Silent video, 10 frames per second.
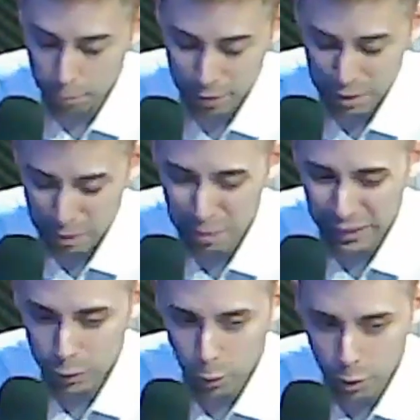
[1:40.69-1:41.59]

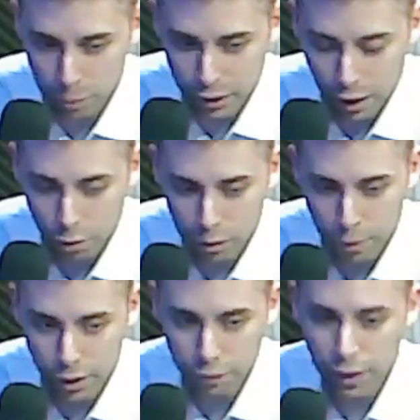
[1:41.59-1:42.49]
principalmente económicas, a lo que
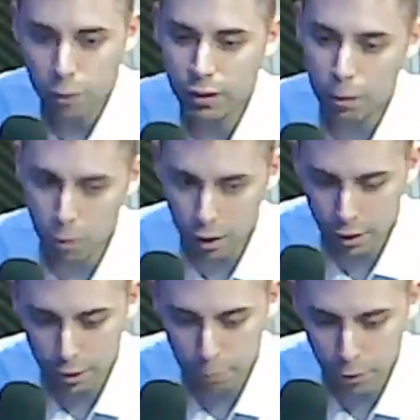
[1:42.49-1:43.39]
me refiero, salvo, el,